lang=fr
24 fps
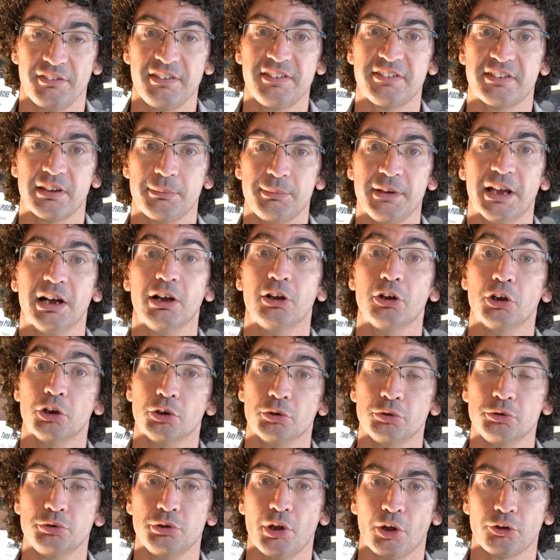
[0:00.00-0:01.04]
c'est bien
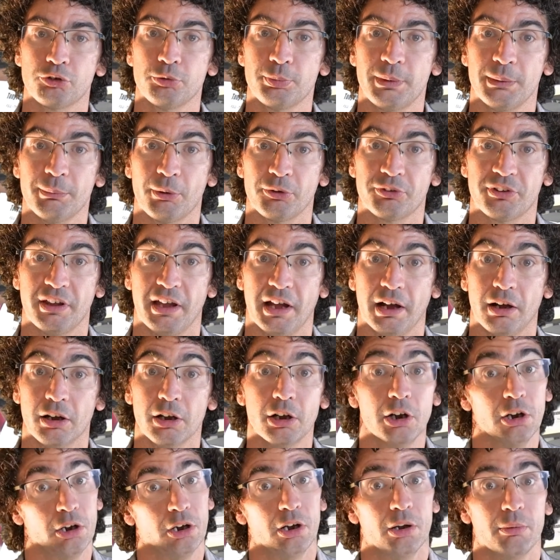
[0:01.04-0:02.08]
une heure supplémentaire.
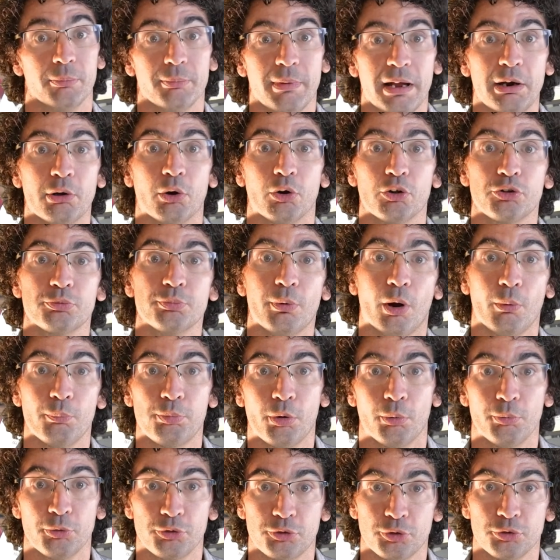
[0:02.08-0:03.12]
Malheureusement pour
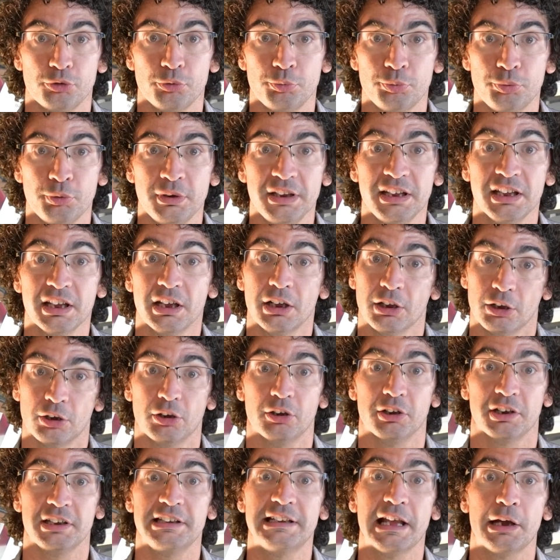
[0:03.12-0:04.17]
M. Dupuis, euh,
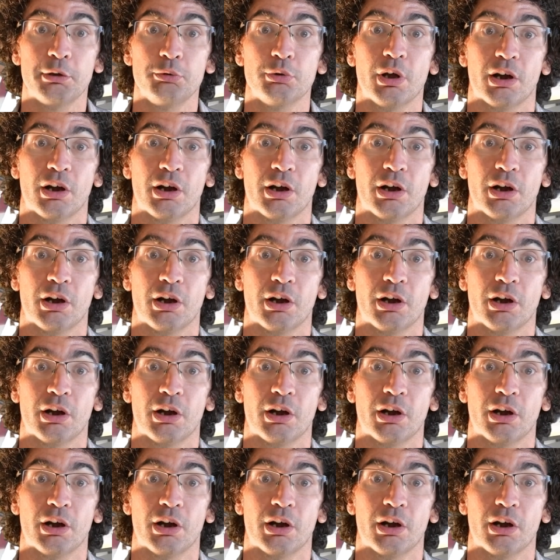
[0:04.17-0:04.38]
il y a eu un